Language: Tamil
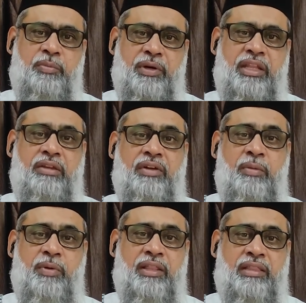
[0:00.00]
இப்படி நீ
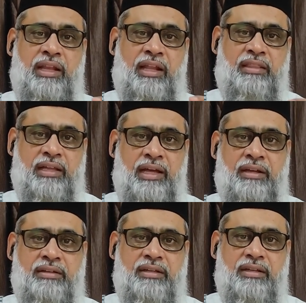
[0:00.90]

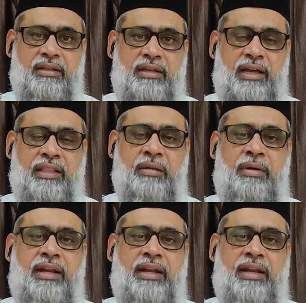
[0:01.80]
வெளிப்படுத்தினால்தான் அந்த